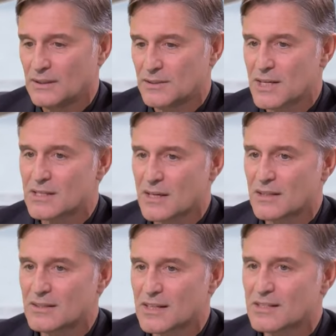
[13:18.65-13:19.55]

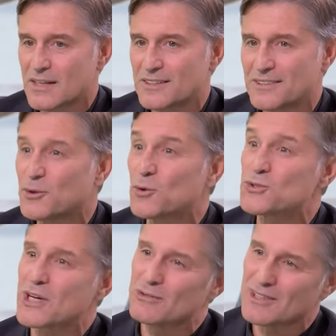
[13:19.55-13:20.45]
86-87'de
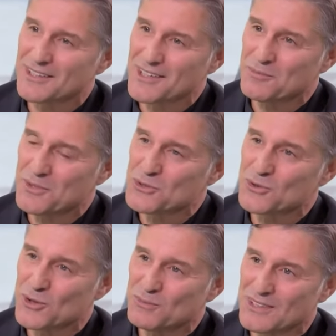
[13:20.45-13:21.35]
konservatuardan mezun
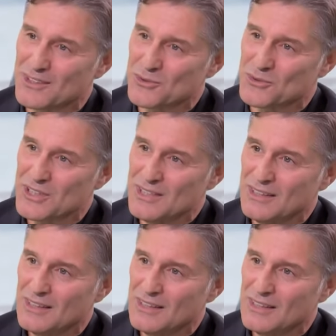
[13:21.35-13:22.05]
olmadan önce